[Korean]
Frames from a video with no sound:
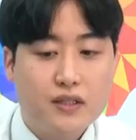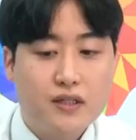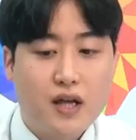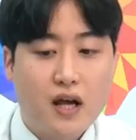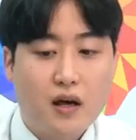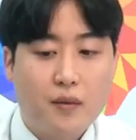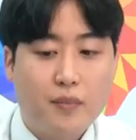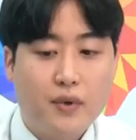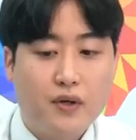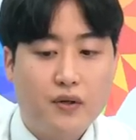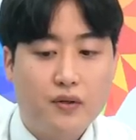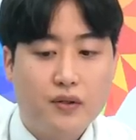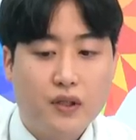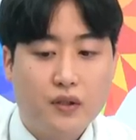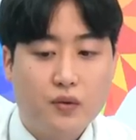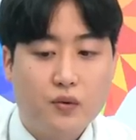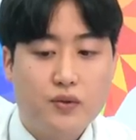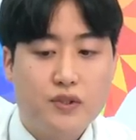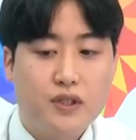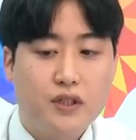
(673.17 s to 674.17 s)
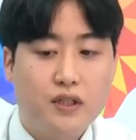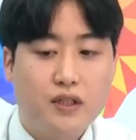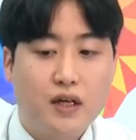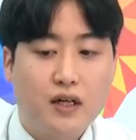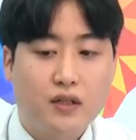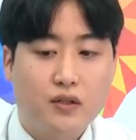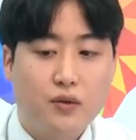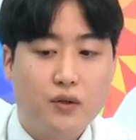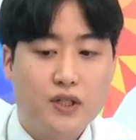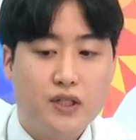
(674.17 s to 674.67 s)
제약바이오나 통신이나
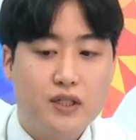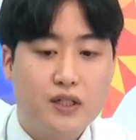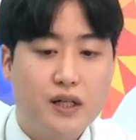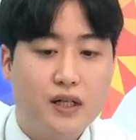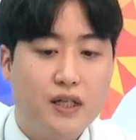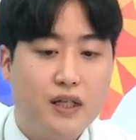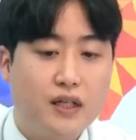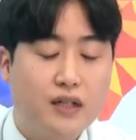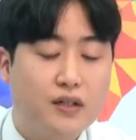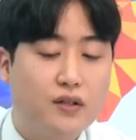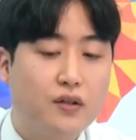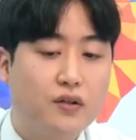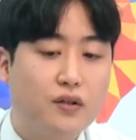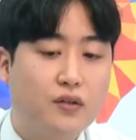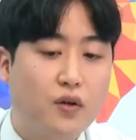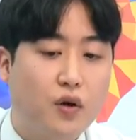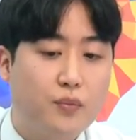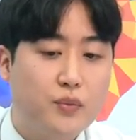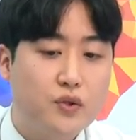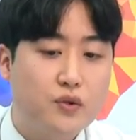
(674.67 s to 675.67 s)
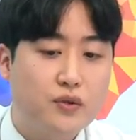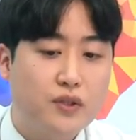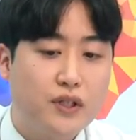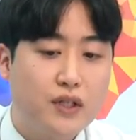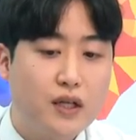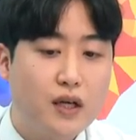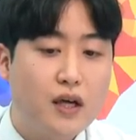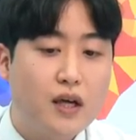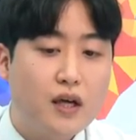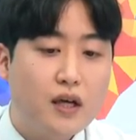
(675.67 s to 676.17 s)
그동안 시장을 이끌었던
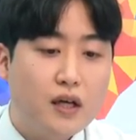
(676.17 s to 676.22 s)
업종들이